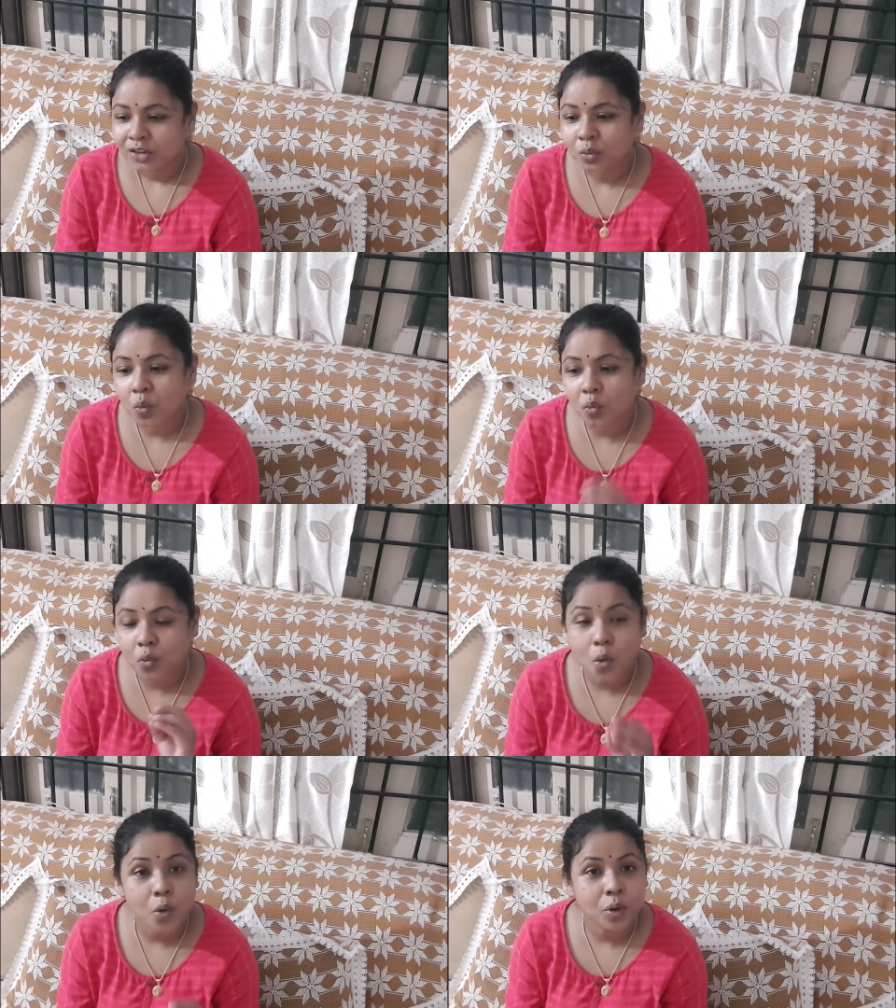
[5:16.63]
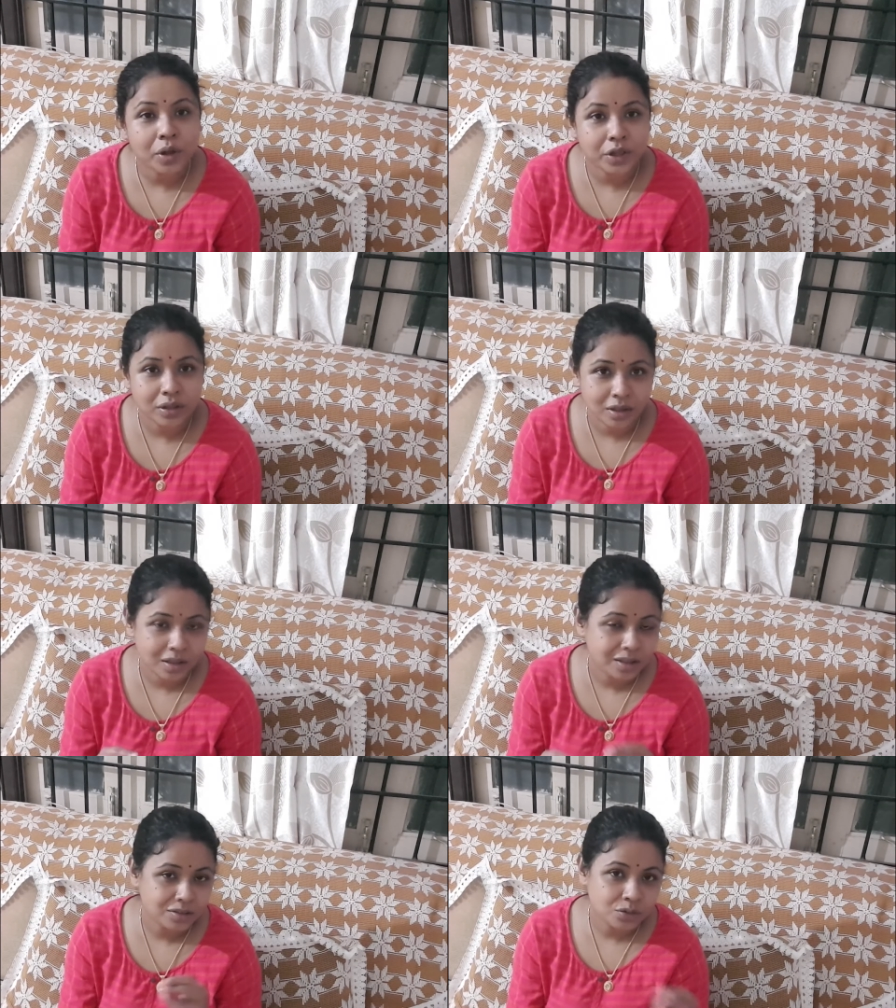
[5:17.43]
तो वो
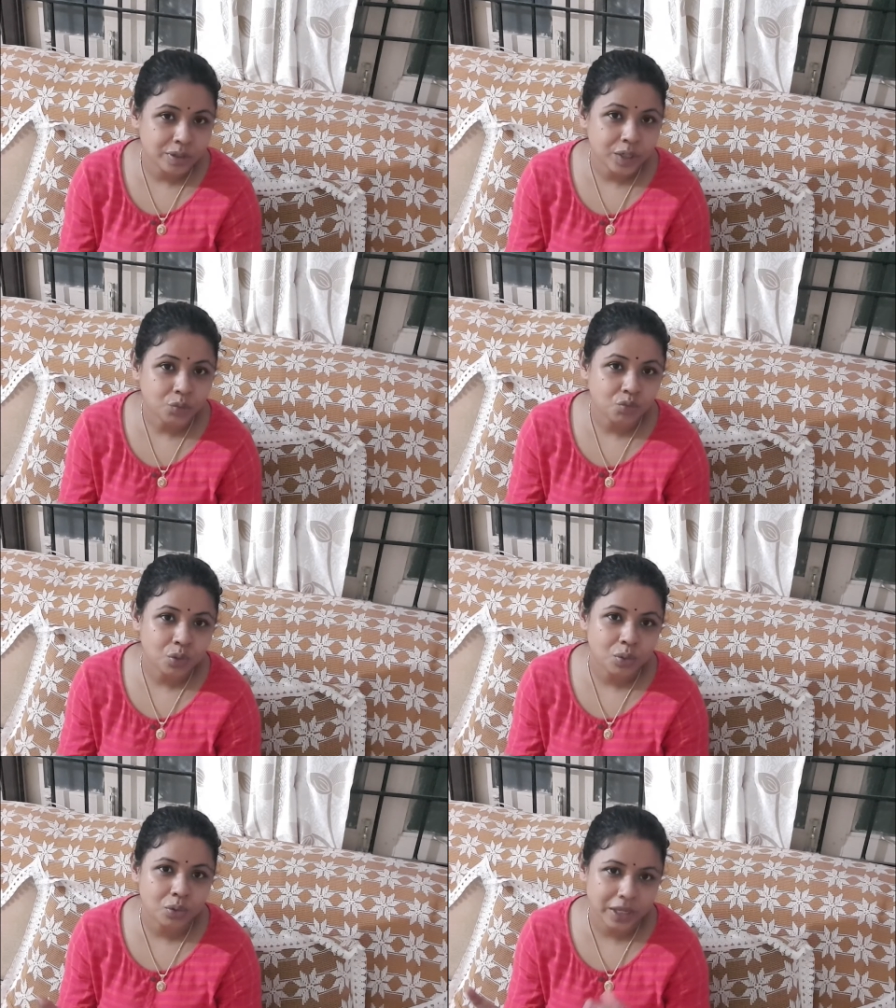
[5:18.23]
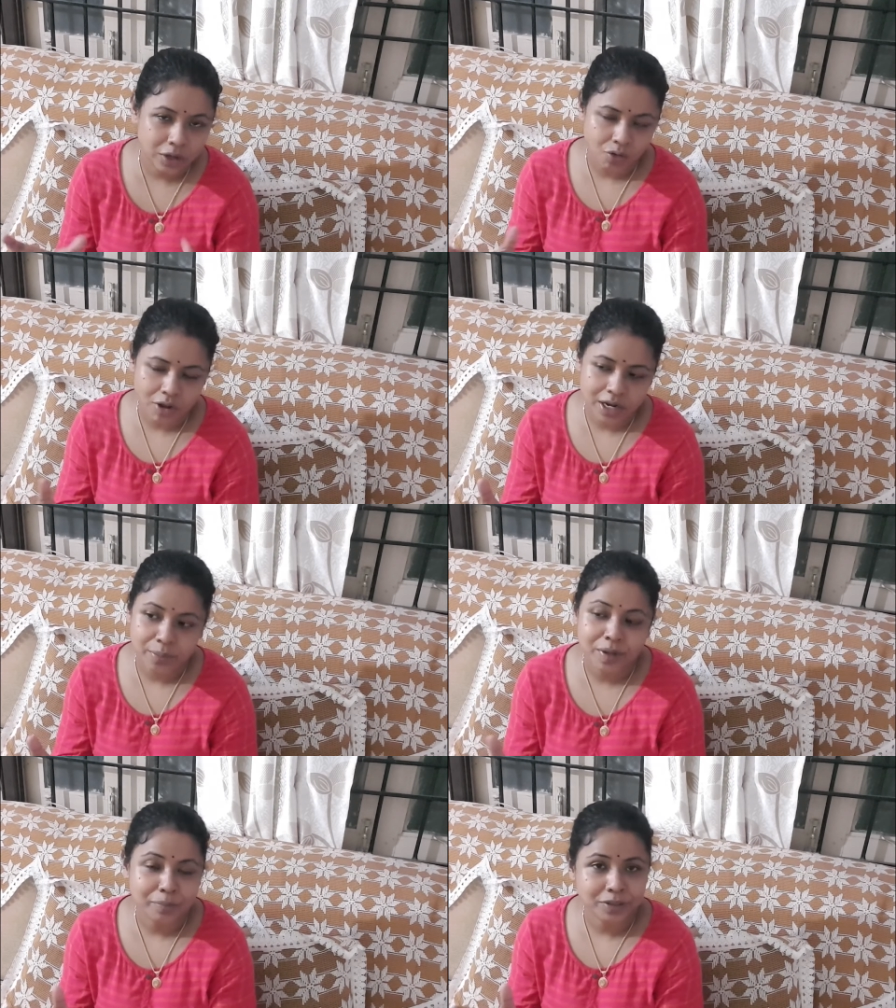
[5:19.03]
जो है वो एक और है
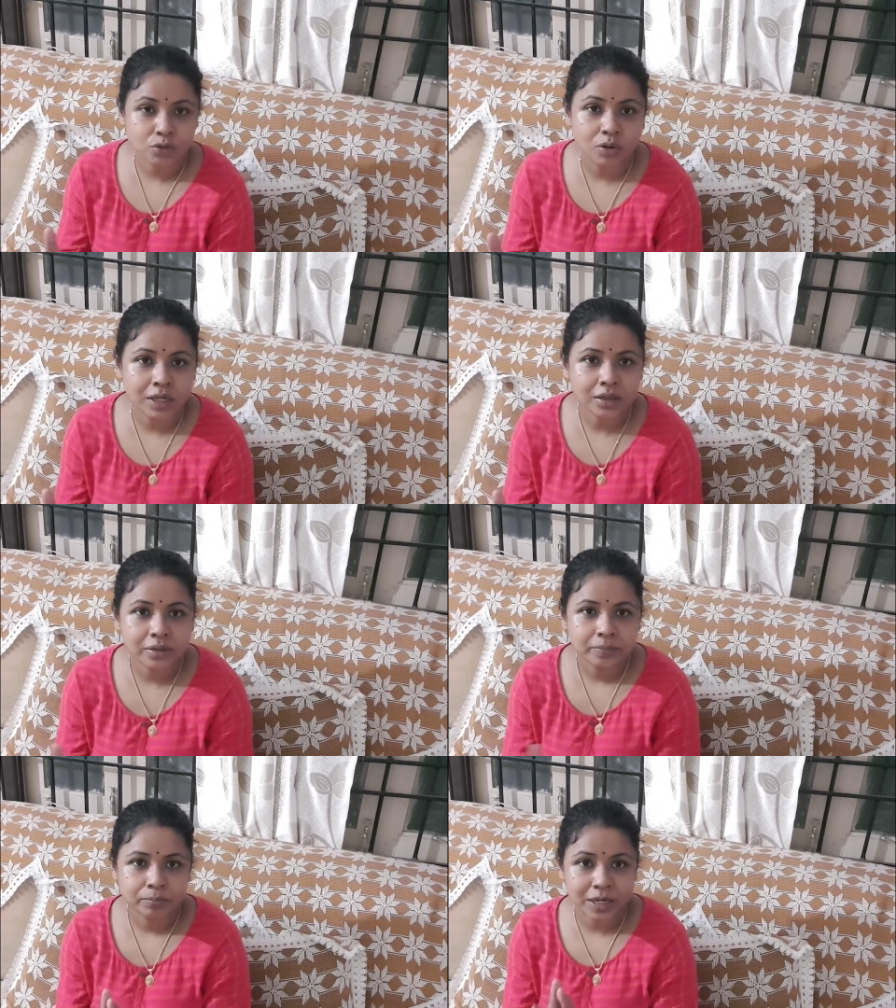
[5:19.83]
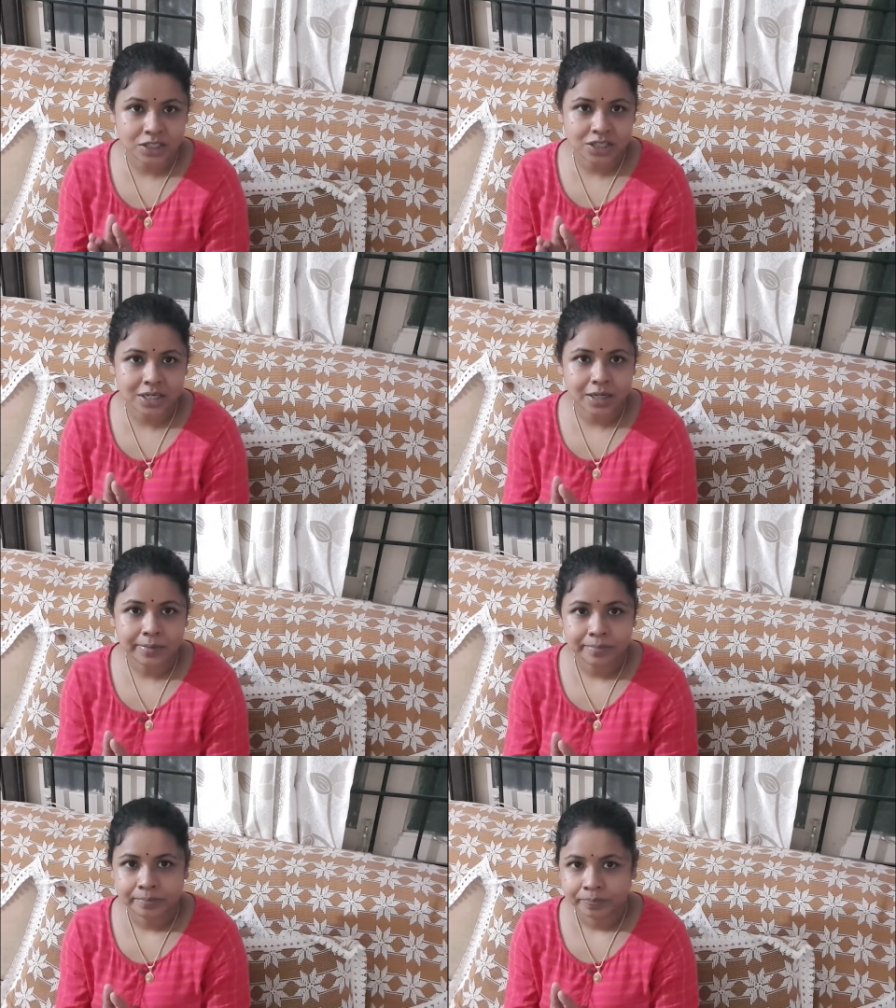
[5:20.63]
मेरे पास गुल्लक प्लास्टिक का
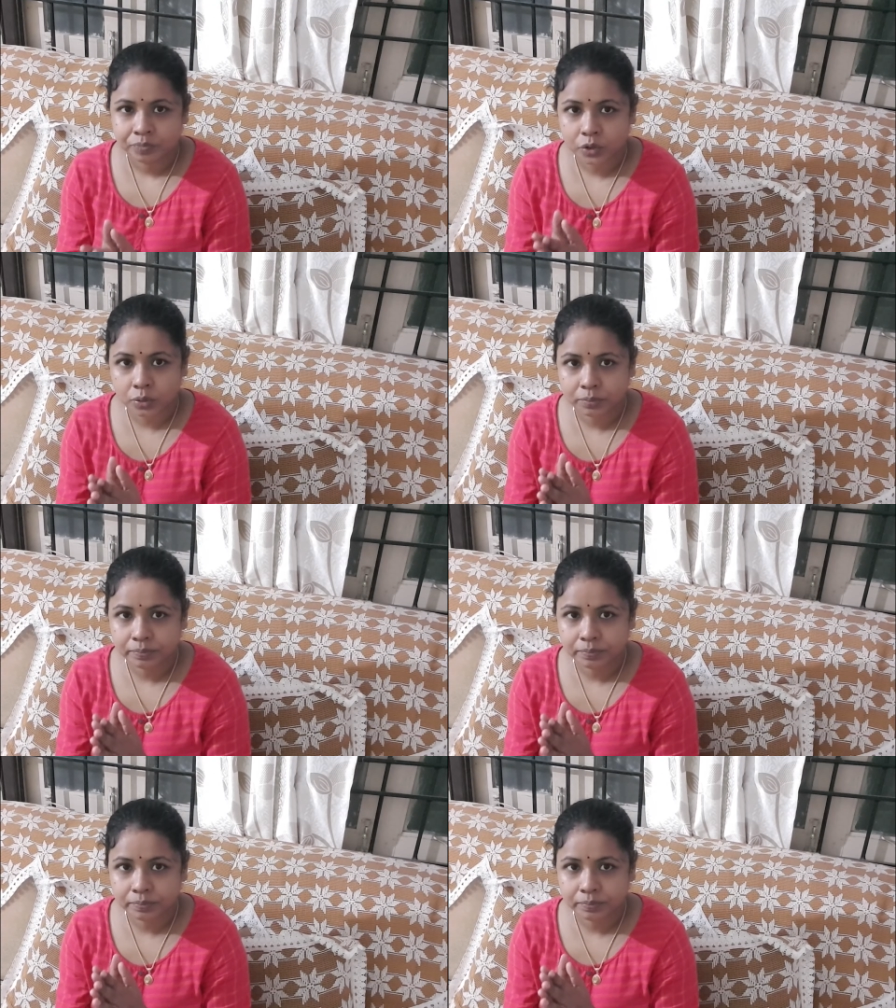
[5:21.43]
तो